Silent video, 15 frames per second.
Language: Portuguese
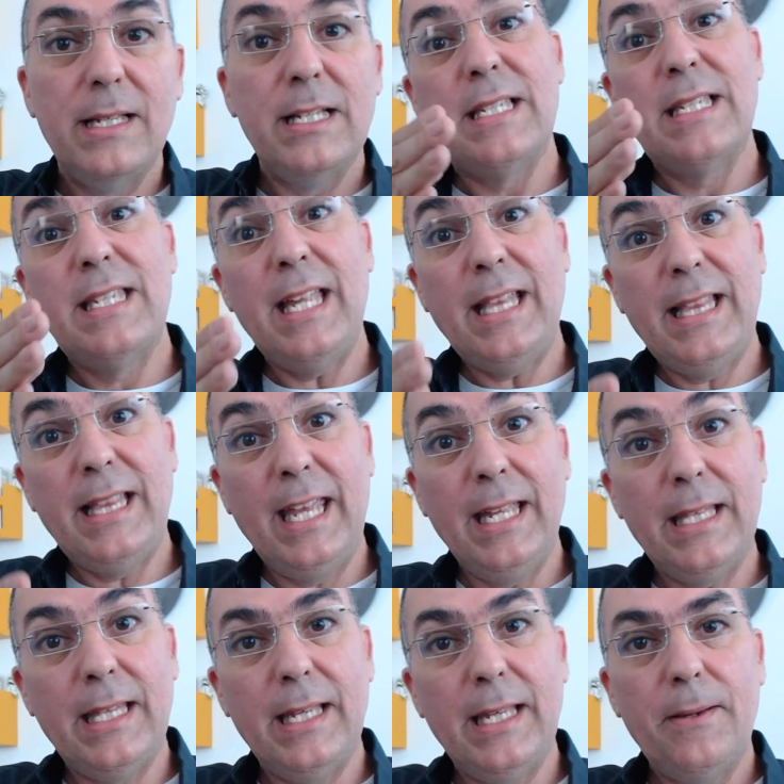
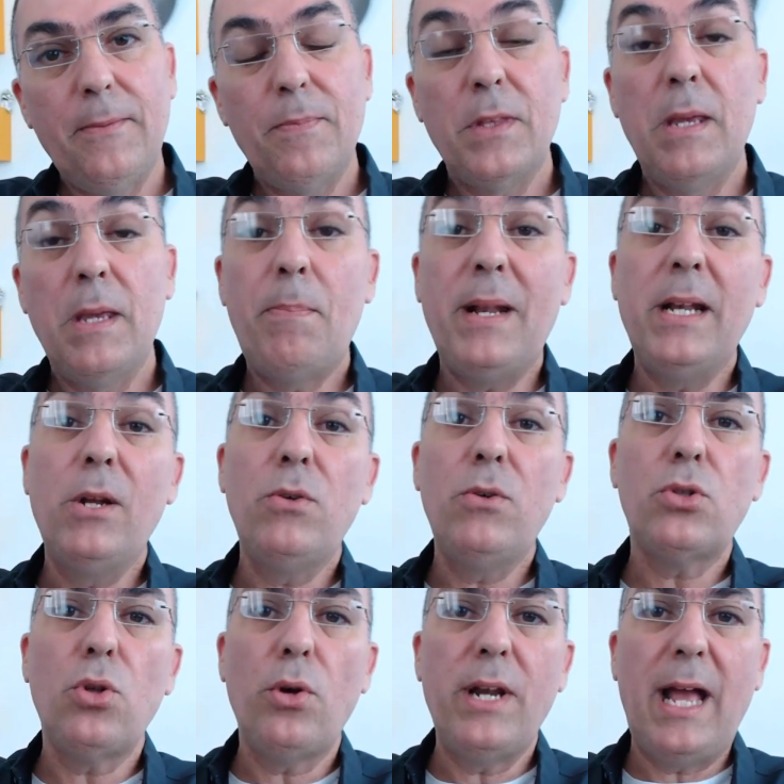70 e para não
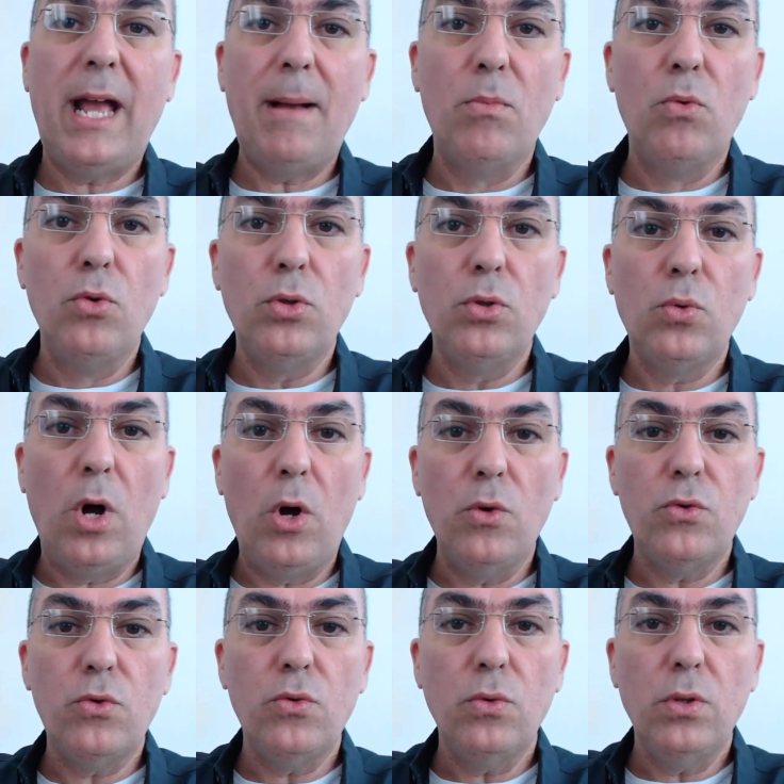estourar muito o
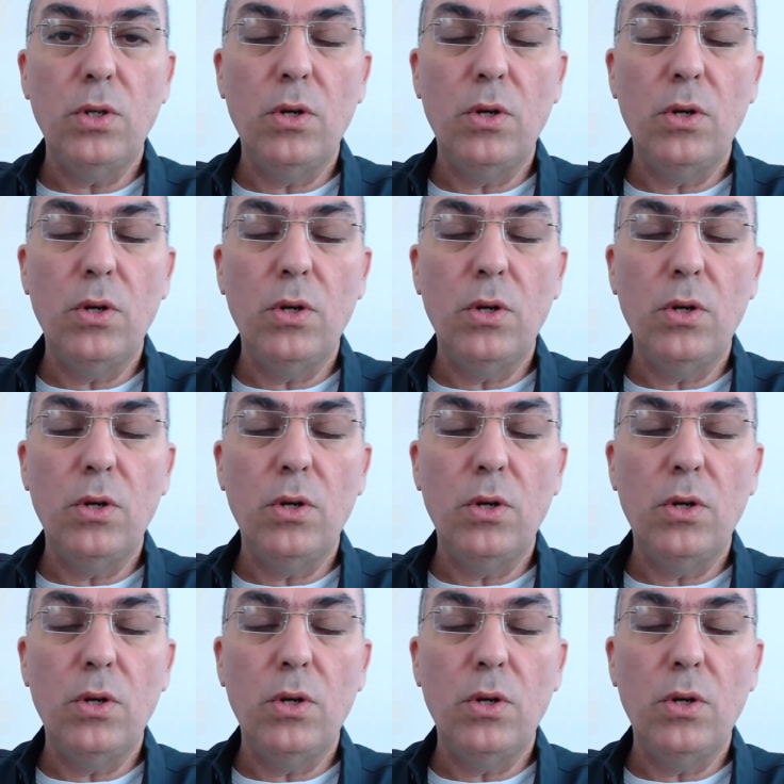áudio,